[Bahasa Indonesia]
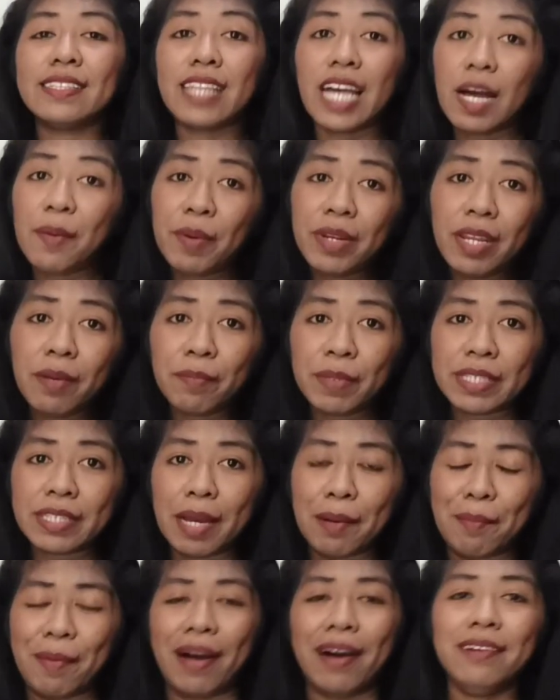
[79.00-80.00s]
Tahapan yang
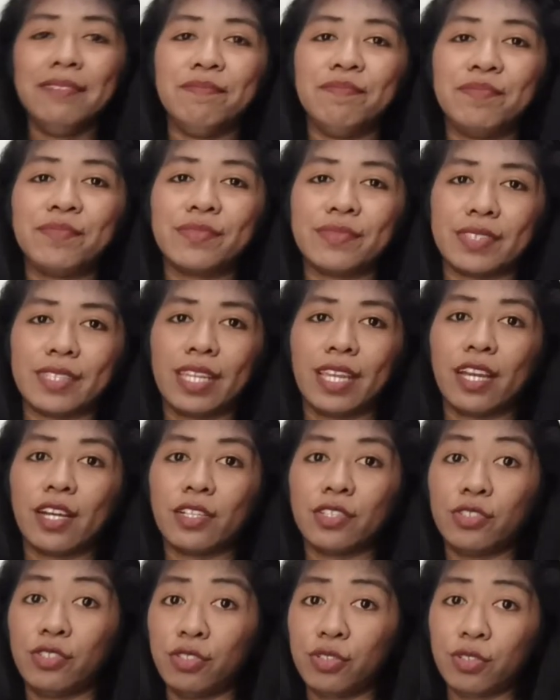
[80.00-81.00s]
pertama,
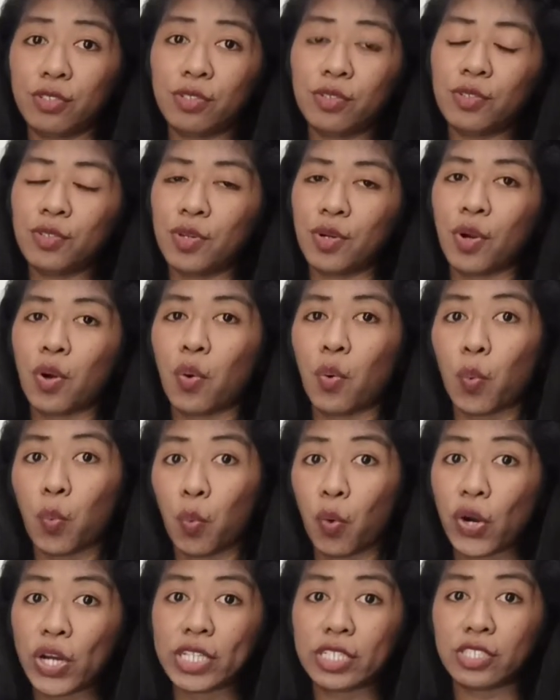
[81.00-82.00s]
do
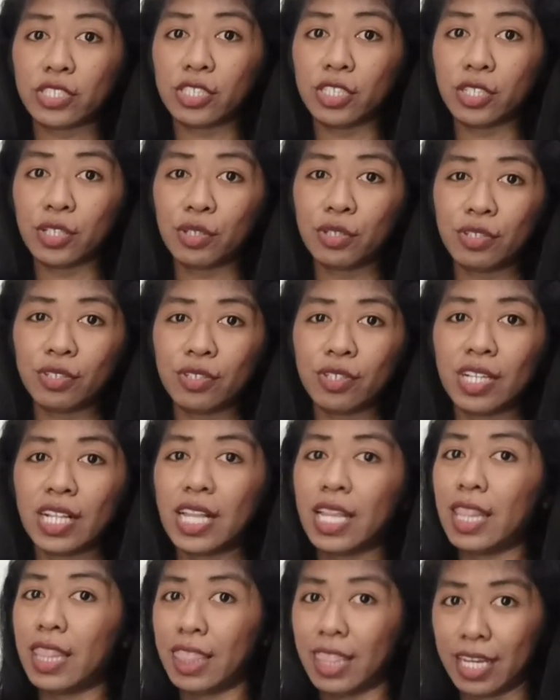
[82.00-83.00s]
what you
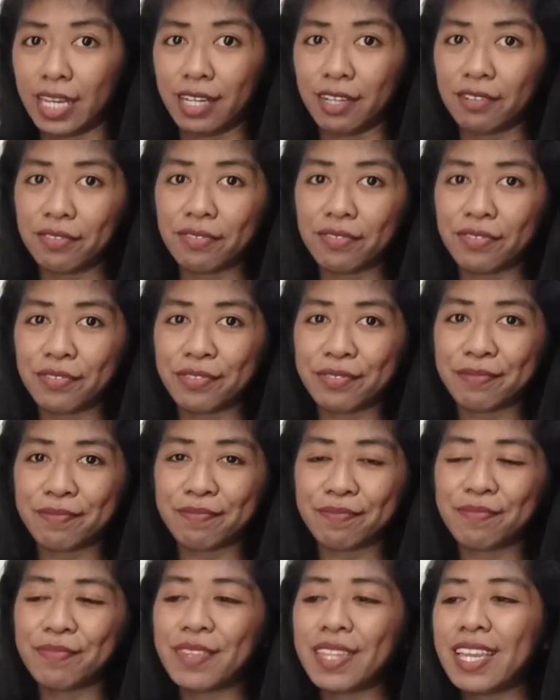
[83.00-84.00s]
love.
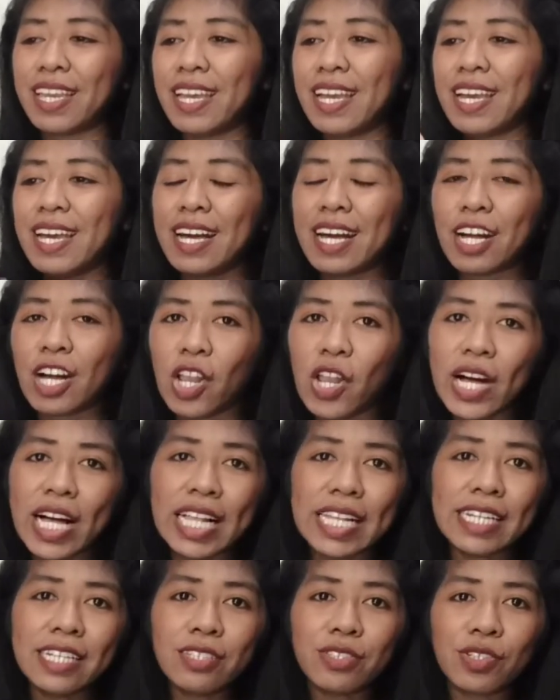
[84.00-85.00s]
Kalau
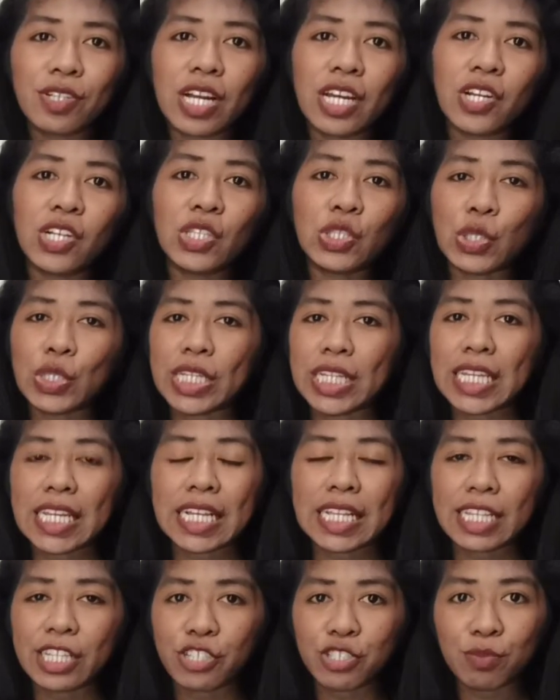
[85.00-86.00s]
kalian suka nonton
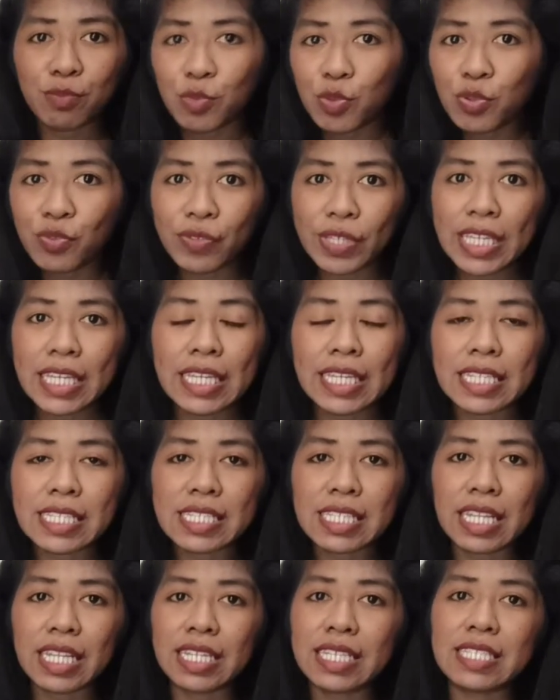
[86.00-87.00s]
English
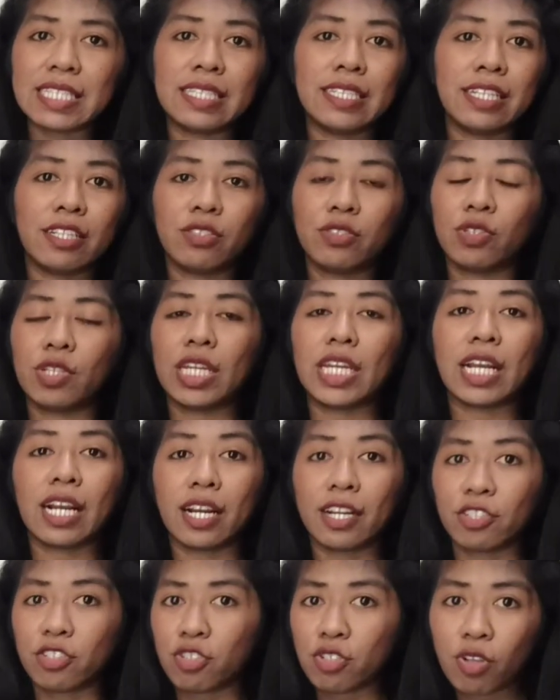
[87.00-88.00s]
movies, listening to
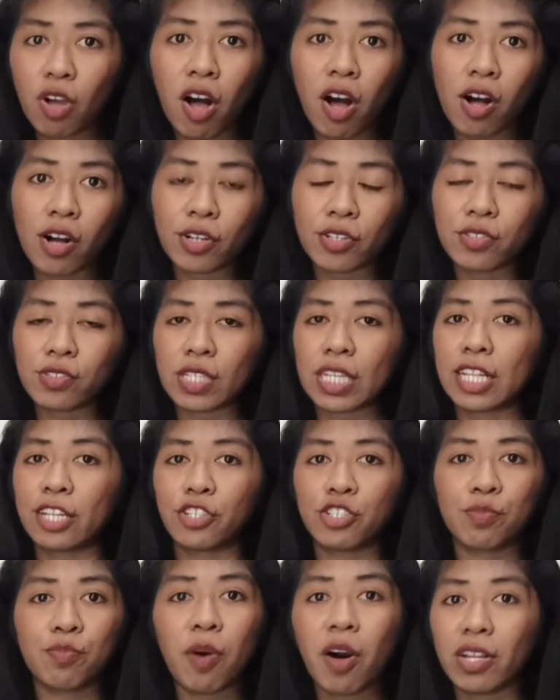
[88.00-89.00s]
English songs,
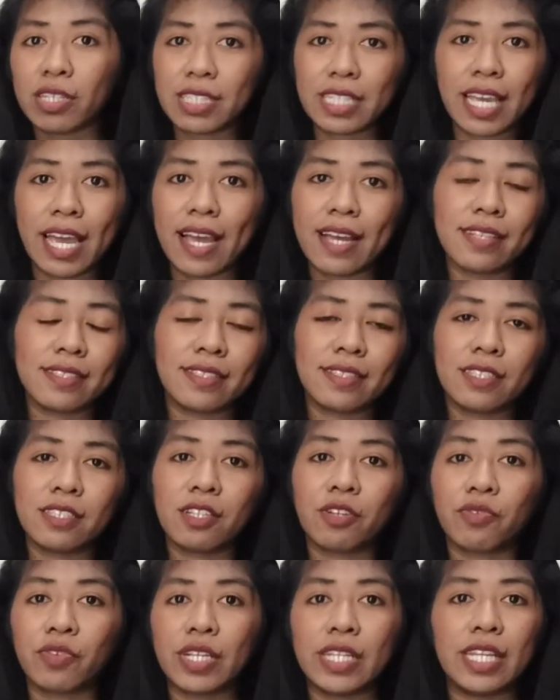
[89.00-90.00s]
English podcasts,
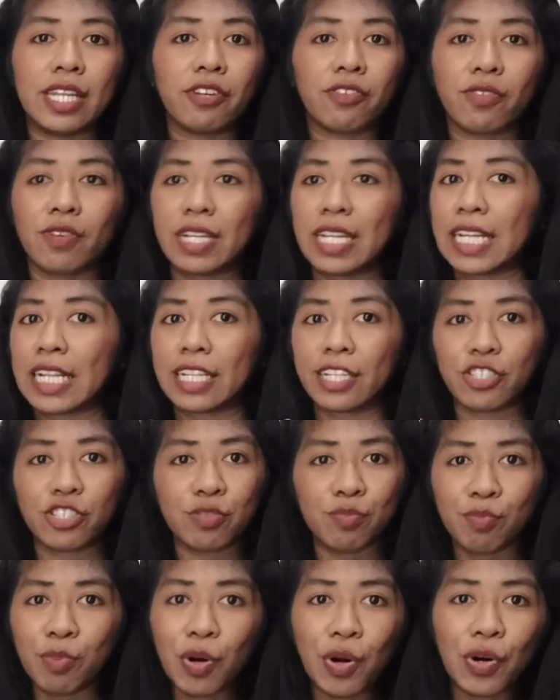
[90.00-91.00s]
reading
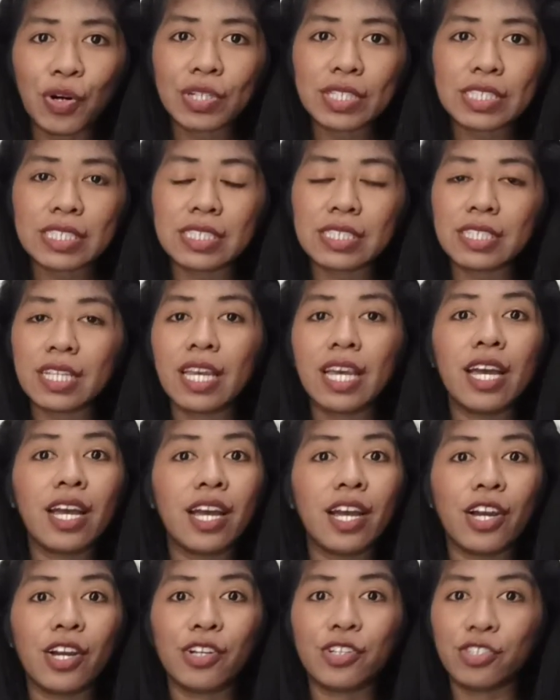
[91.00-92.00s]
English books,
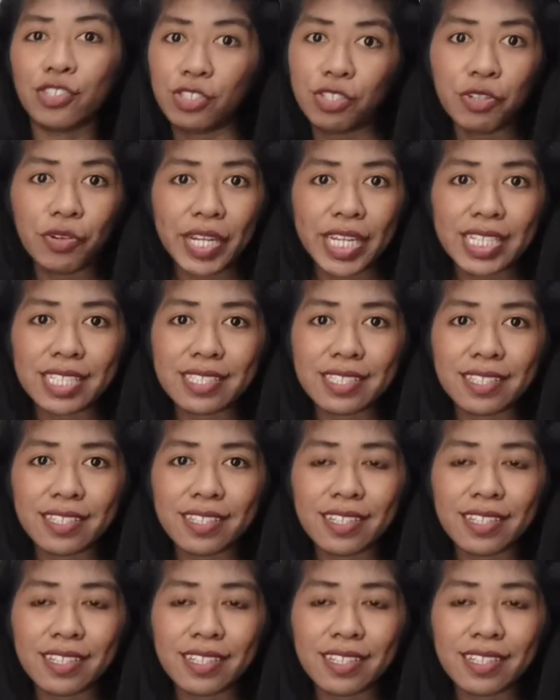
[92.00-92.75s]
do it.